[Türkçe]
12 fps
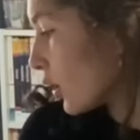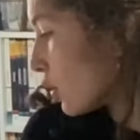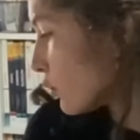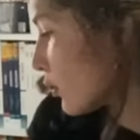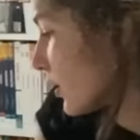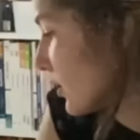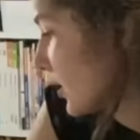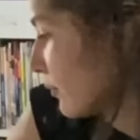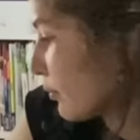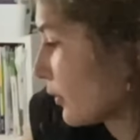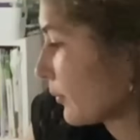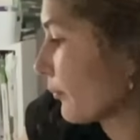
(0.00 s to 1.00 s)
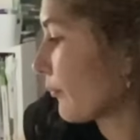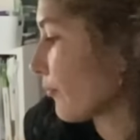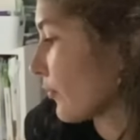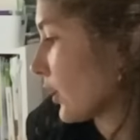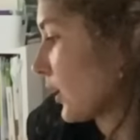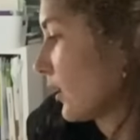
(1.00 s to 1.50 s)
Şu an şey yapıyorum.
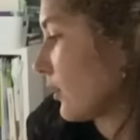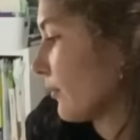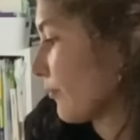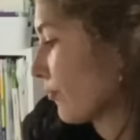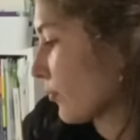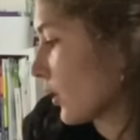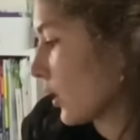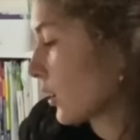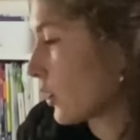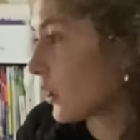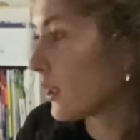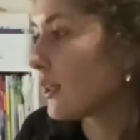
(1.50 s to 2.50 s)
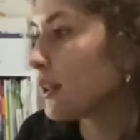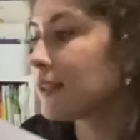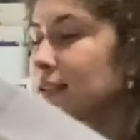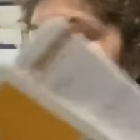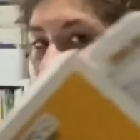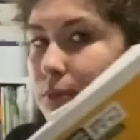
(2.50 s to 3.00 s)
E,
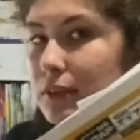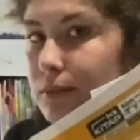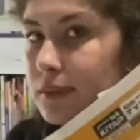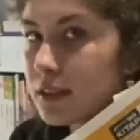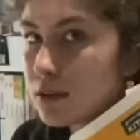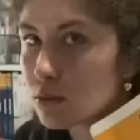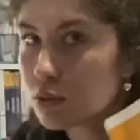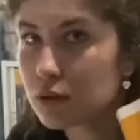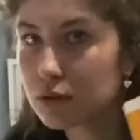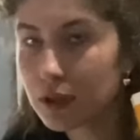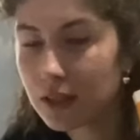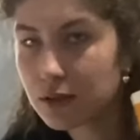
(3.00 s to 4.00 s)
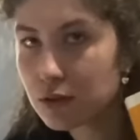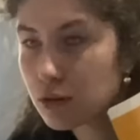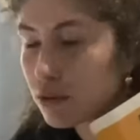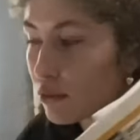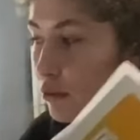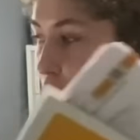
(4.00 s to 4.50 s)
TD matematik sorularını
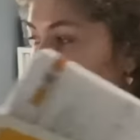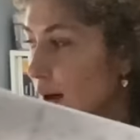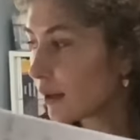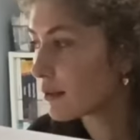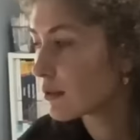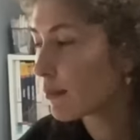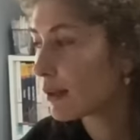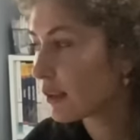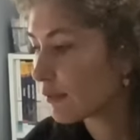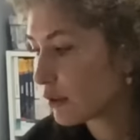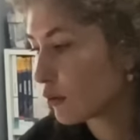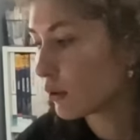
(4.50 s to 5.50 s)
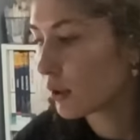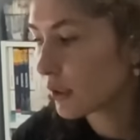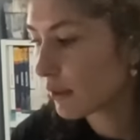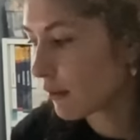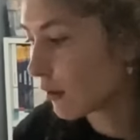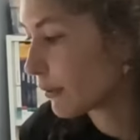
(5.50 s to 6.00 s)
çözüyorum. Aynı zamanda videolara
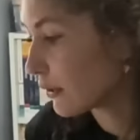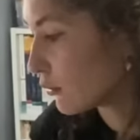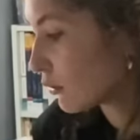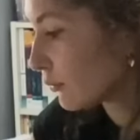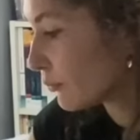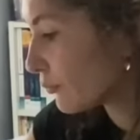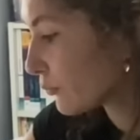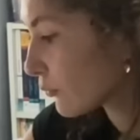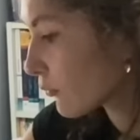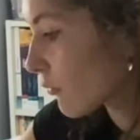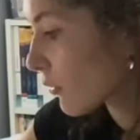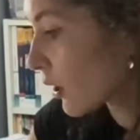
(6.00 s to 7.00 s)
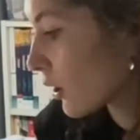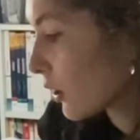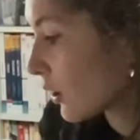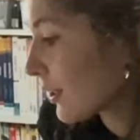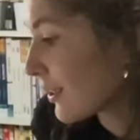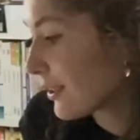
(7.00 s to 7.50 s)
devam ediyorum.
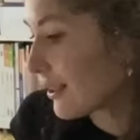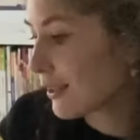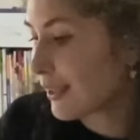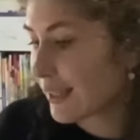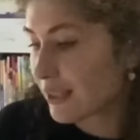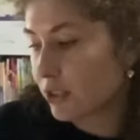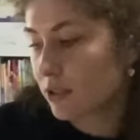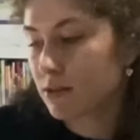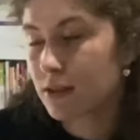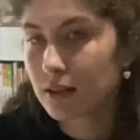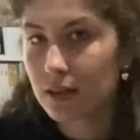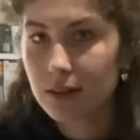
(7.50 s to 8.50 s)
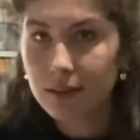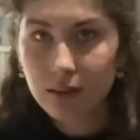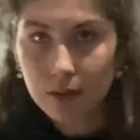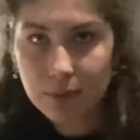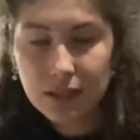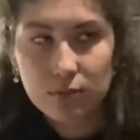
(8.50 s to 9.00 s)
Eşitsizliklere
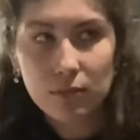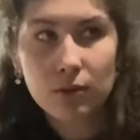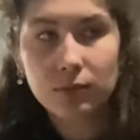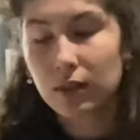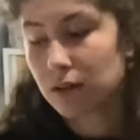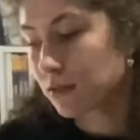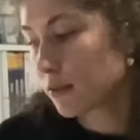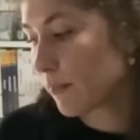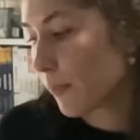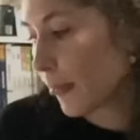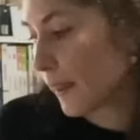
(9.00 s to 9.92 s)
kadar bitirmem lazım.